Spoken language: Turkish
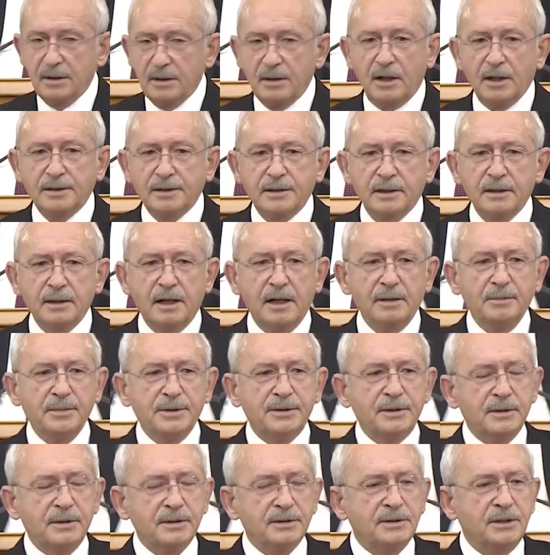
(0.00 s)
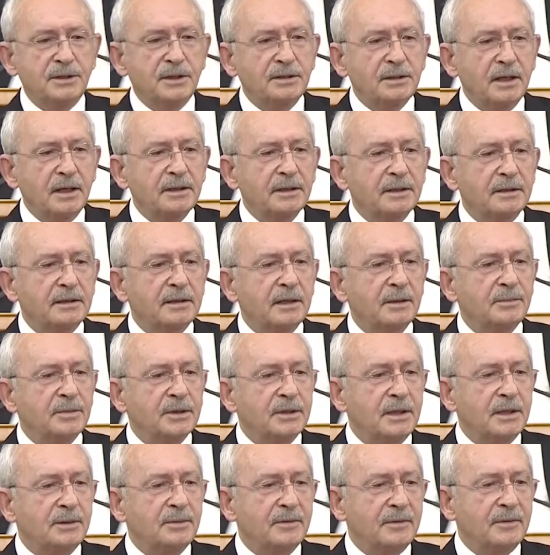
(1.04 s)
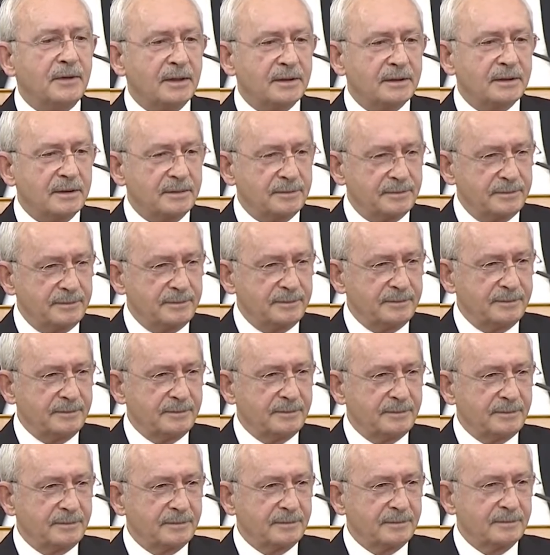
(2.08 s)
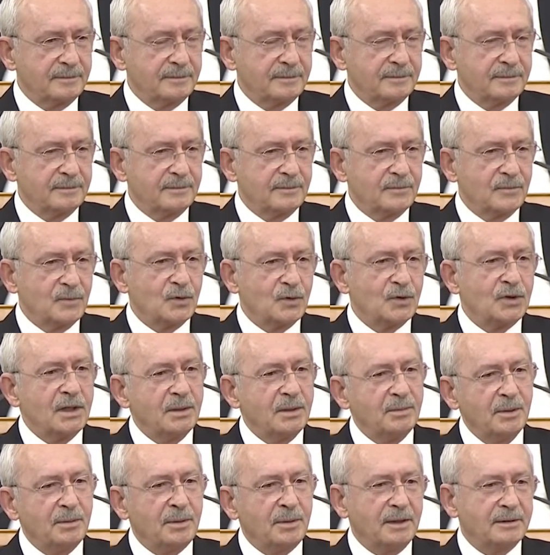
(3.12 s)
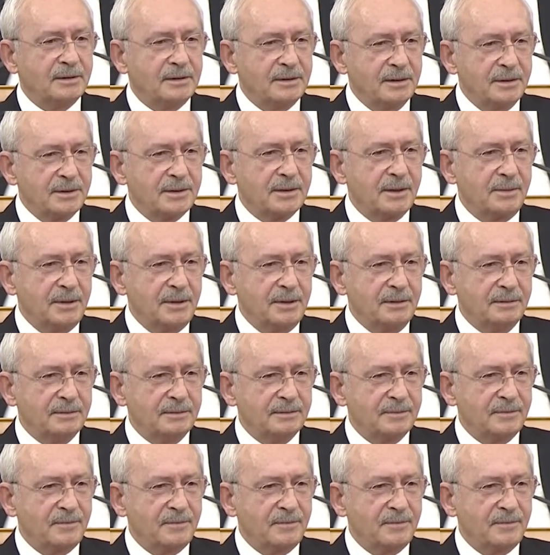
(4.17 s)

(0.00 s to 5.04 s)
Hatırlar mısınız Titanic diye bir gemi vardı. Gemi battığı zaman